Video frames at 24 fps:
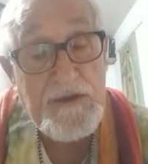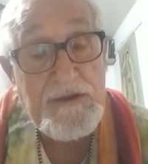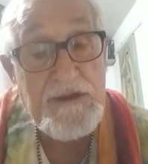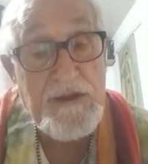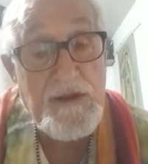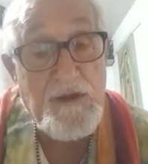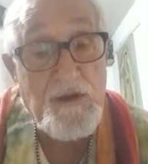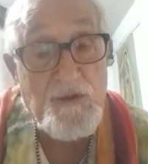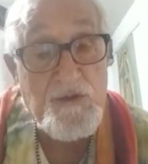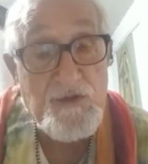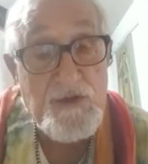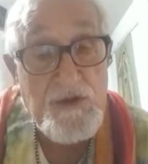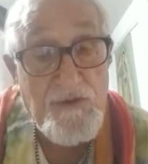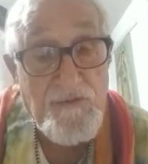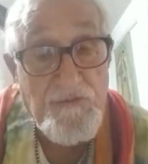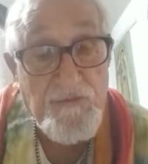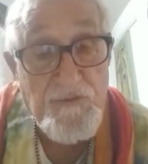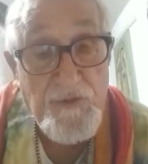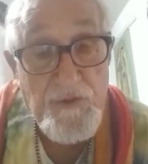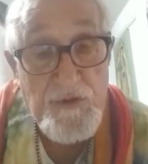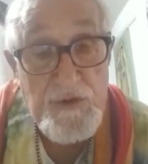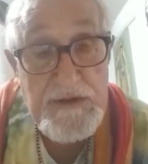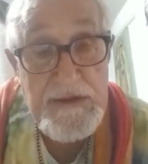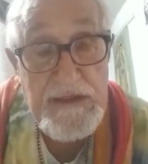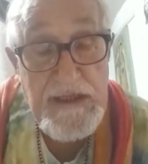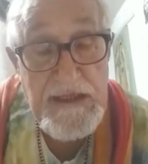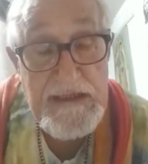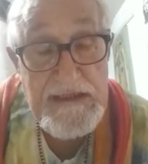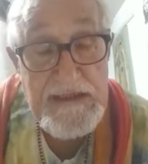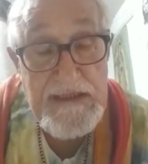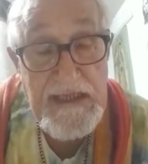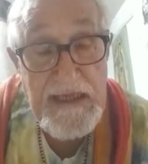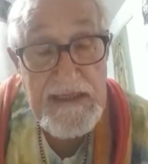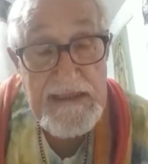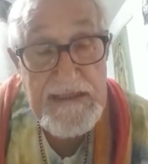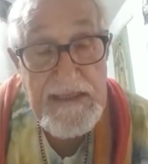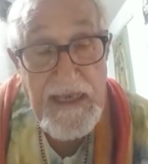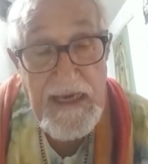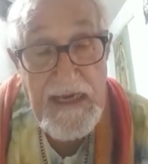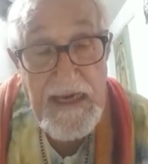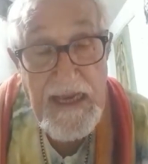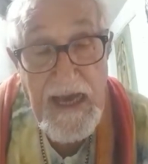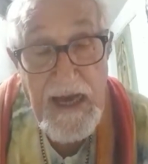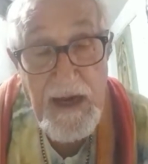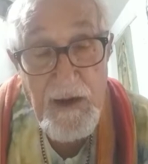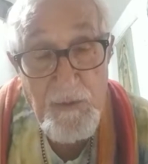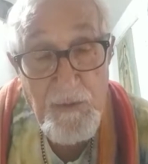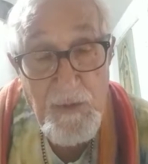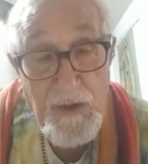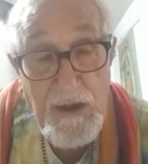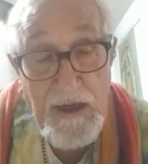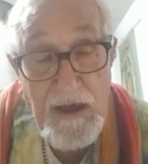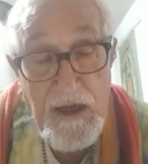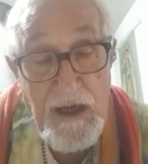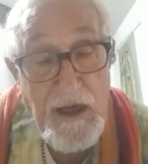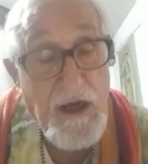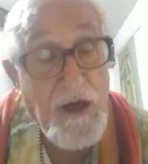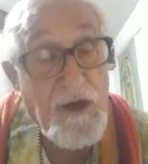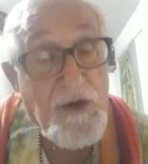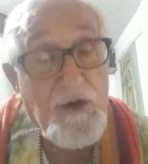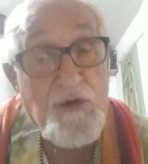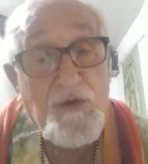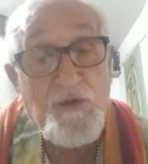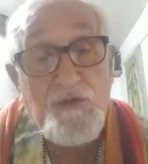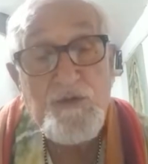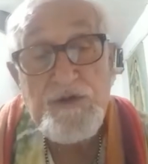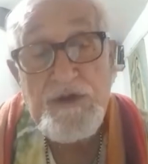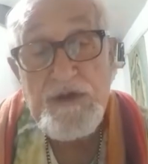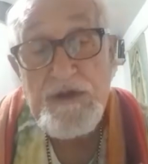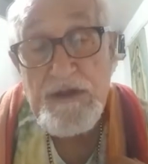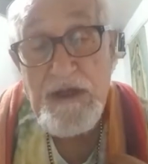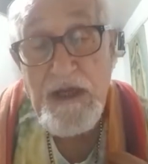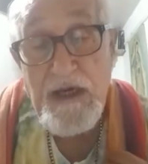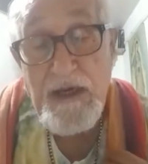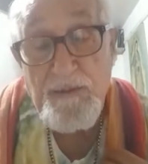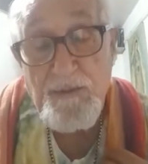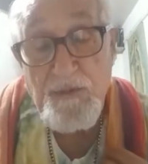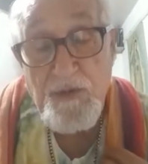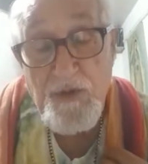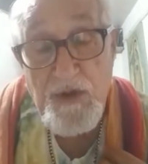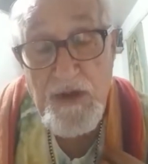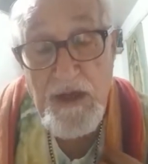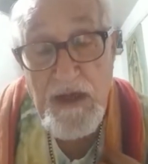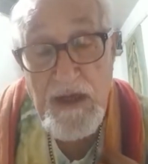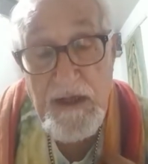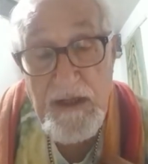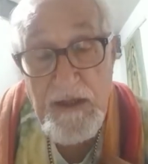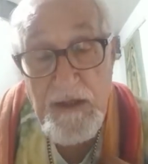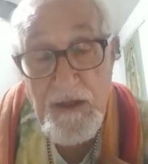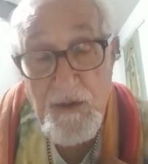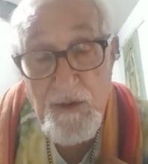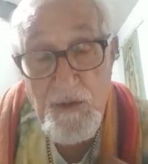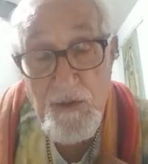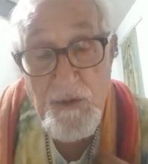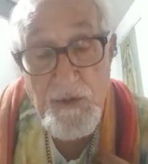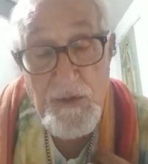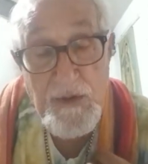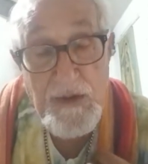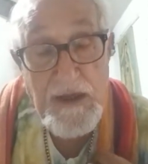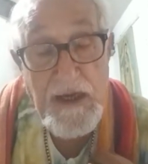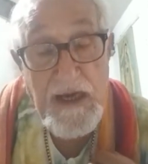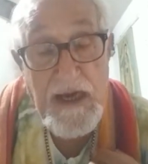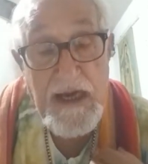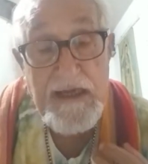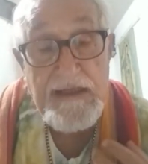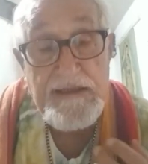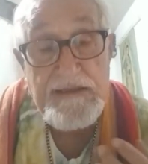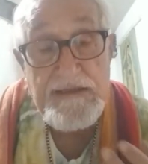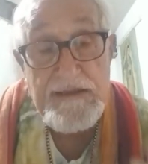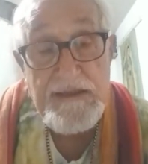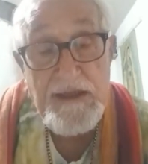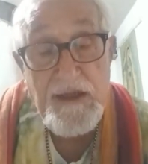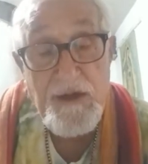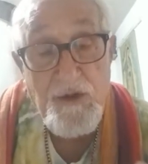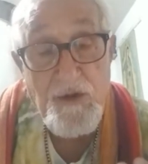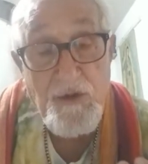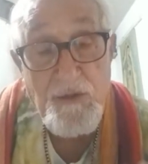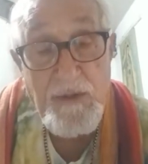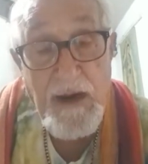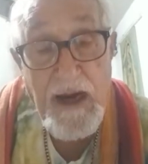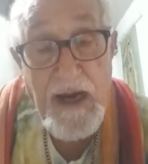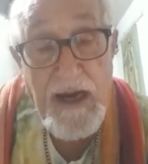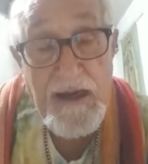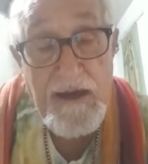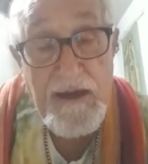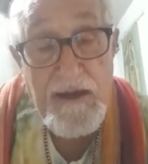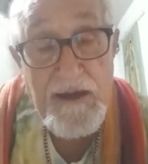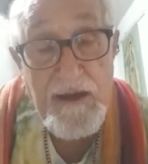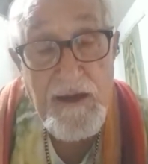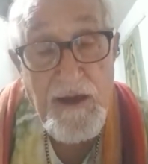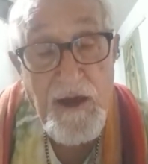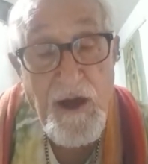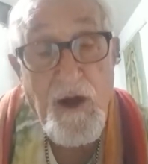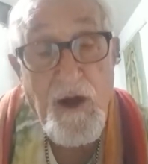Se non ci fosse stata l'acqua non ci saremmo neanche noi, esseri umani.